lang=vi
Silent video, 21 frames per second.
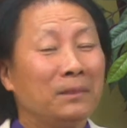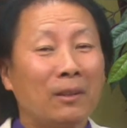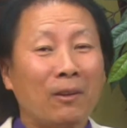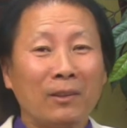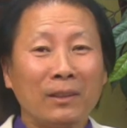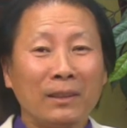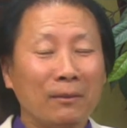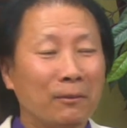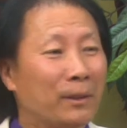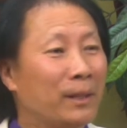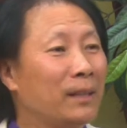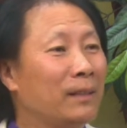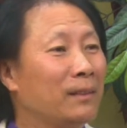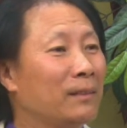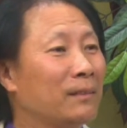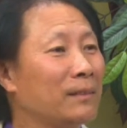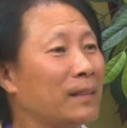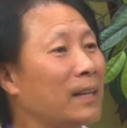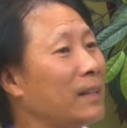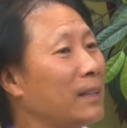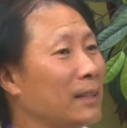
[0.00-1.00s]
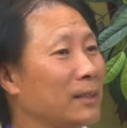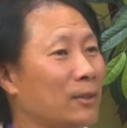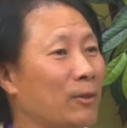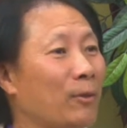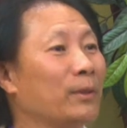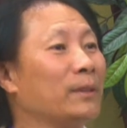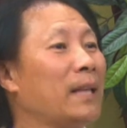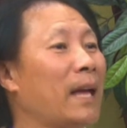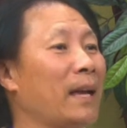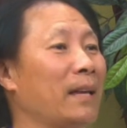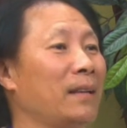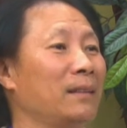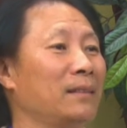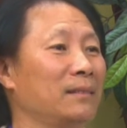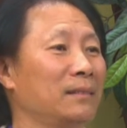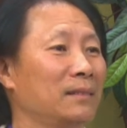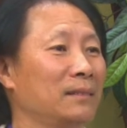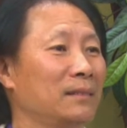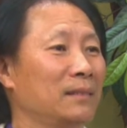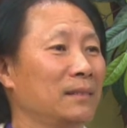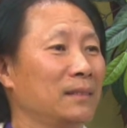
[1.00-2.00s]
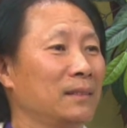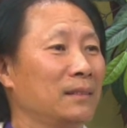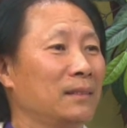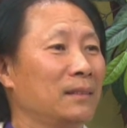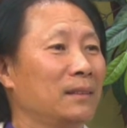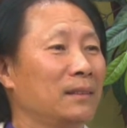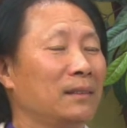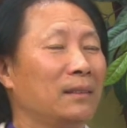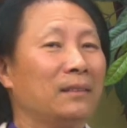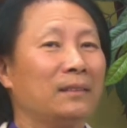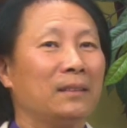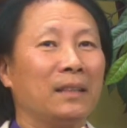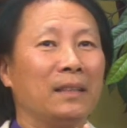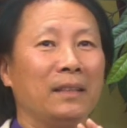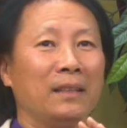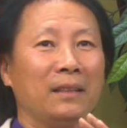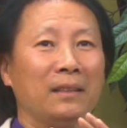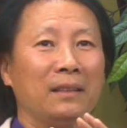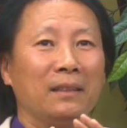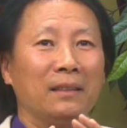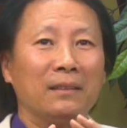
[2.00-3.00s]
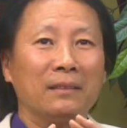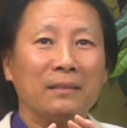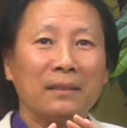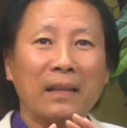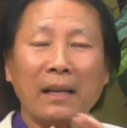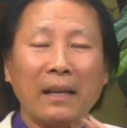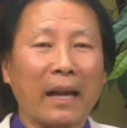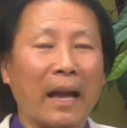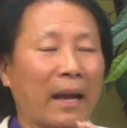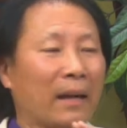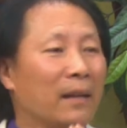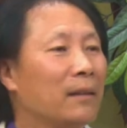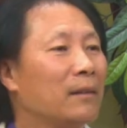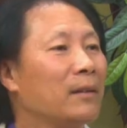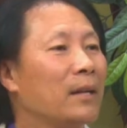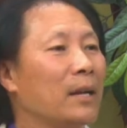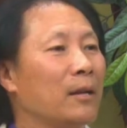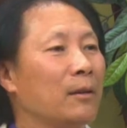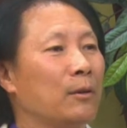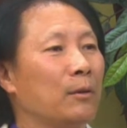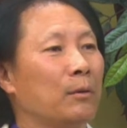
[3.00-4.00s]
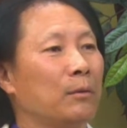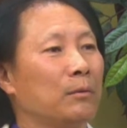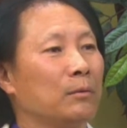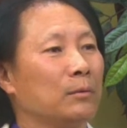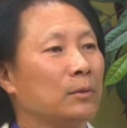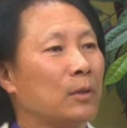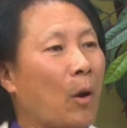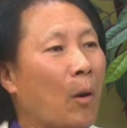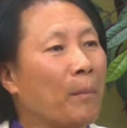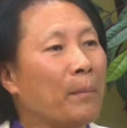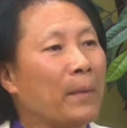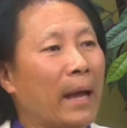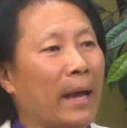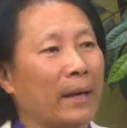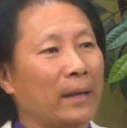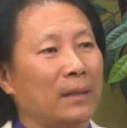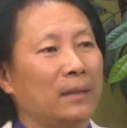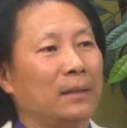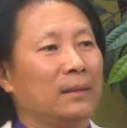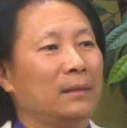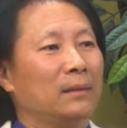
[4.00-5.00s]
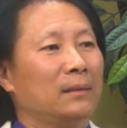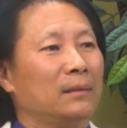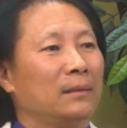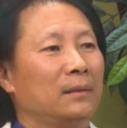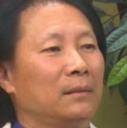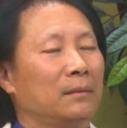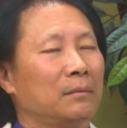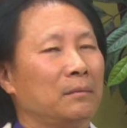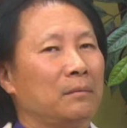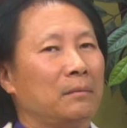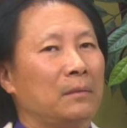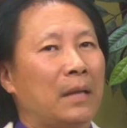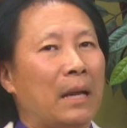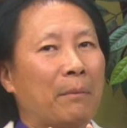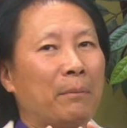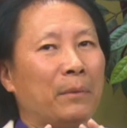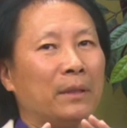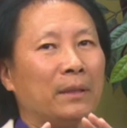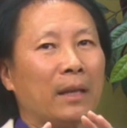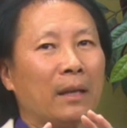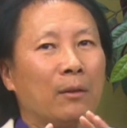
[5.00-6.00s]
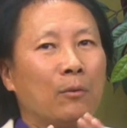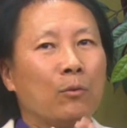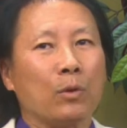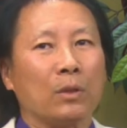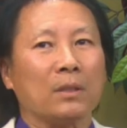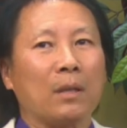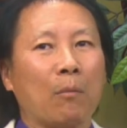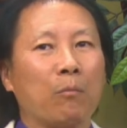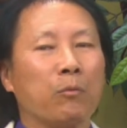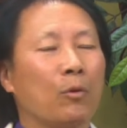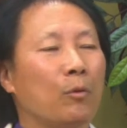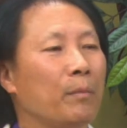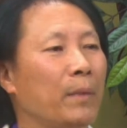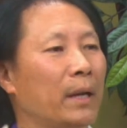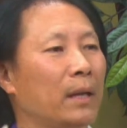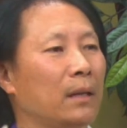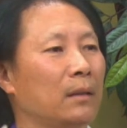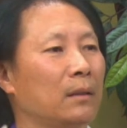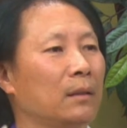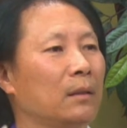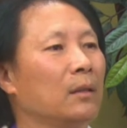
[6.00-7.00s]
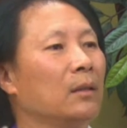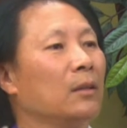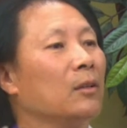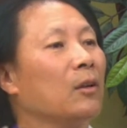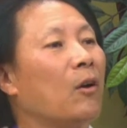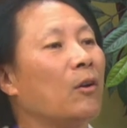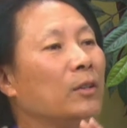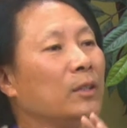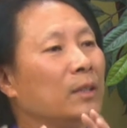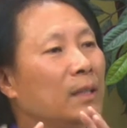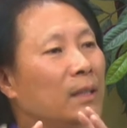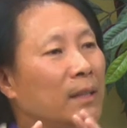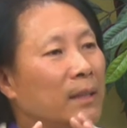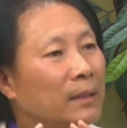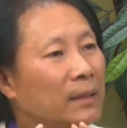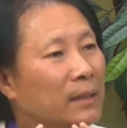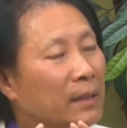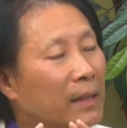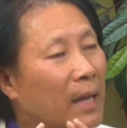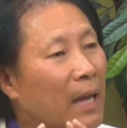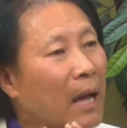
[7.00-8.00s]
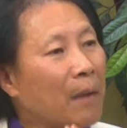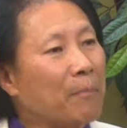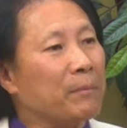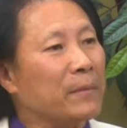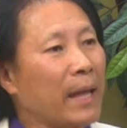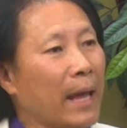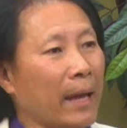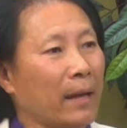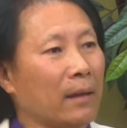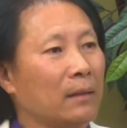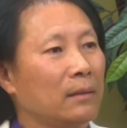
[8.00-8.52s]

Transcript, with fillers: có nhiều khi nó rất là chói tai đó thì tất cả nó đều tóm lại là mình thấy cuộc sống của mình nó chính là những cái âm nhạc